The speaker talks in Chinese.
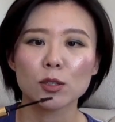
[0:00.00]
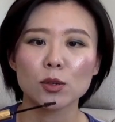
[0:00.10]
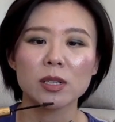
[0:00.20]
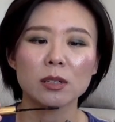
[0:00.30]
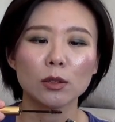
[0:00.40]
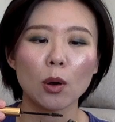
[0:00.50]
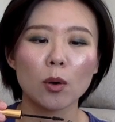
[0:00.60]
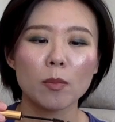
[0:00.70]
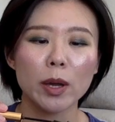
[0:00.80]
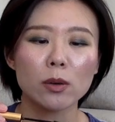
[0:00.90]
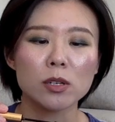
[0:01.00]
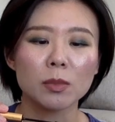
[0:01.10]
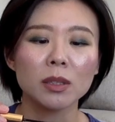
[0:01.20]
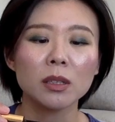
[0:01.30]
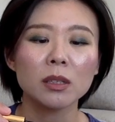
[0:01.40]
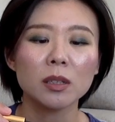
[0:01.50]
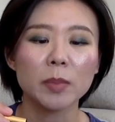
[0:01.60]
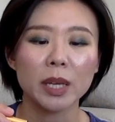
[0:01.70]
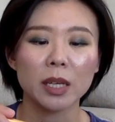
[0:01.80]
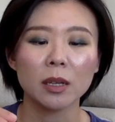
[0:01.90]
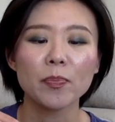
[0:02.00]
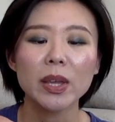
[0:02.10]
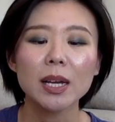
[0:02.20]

所以这个头儿没有什么特别的。